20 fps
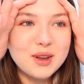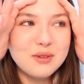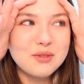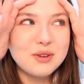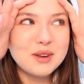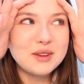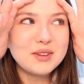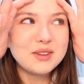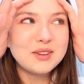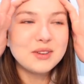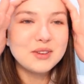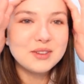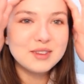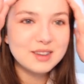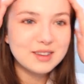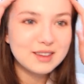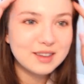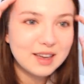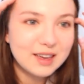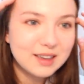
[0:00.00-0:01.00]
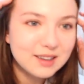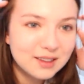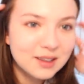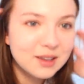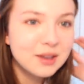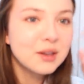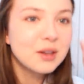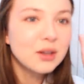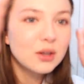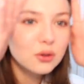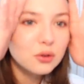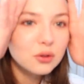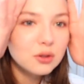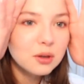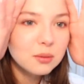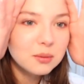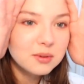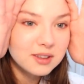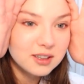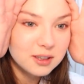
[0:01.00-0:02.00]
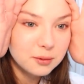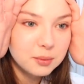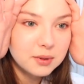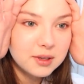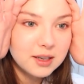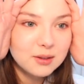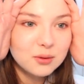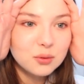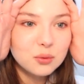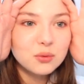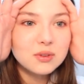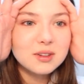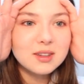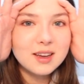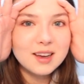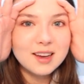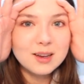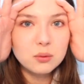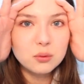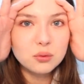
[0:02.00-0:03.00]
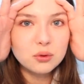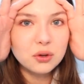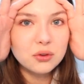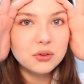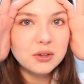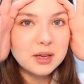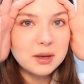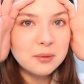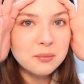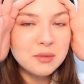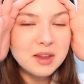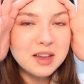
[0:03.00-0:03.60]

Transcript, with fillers: une de ces têtes. Je suis dans mes explications très concentrées.